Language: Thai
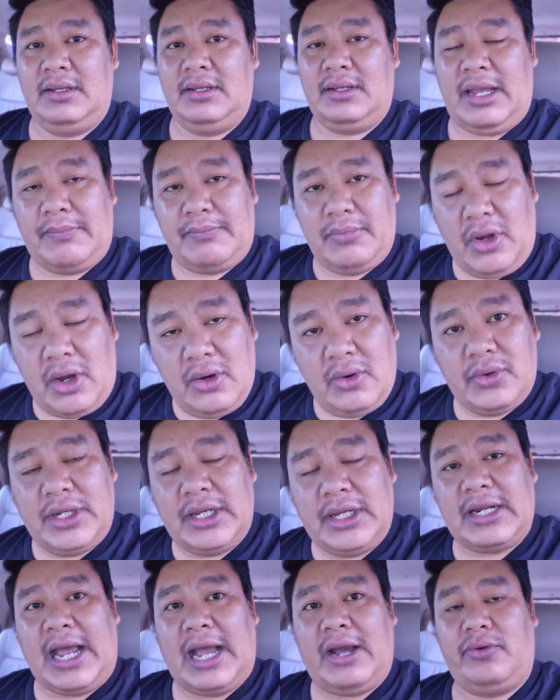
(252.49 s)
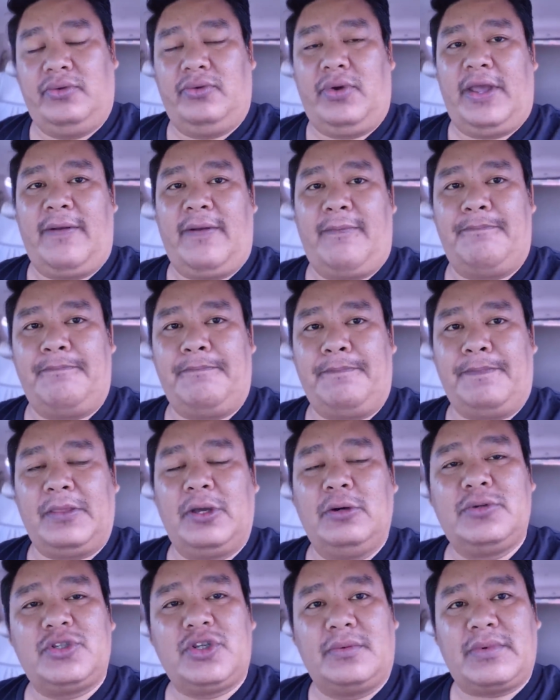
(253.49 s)
กับน้องคนดังกล่าวด้วยคุ
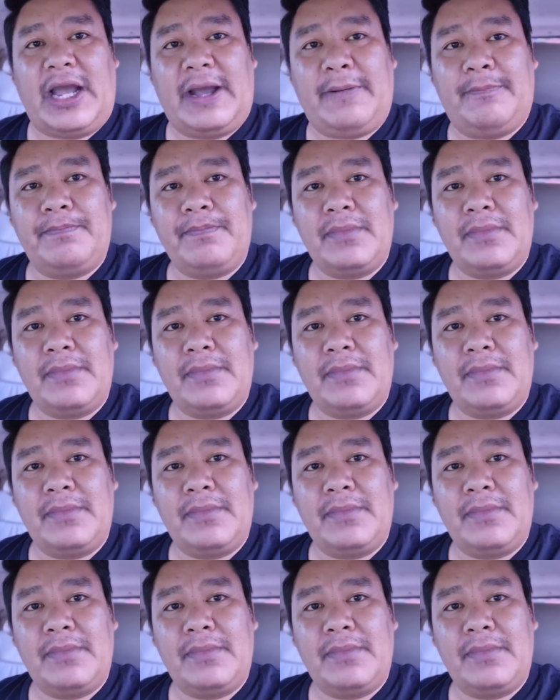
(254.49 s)
ณผู้ชมครับ